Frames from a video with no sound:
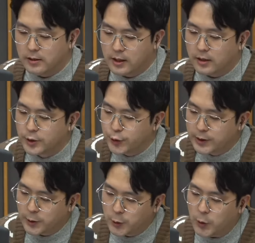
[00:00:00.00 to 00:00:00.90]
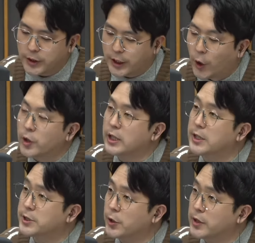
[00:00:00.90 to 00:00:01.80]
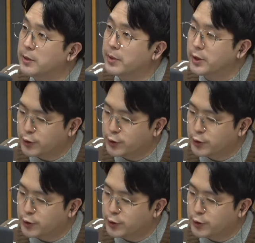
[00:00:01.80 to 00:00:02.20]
특히 그 중에서도 경기전이 필수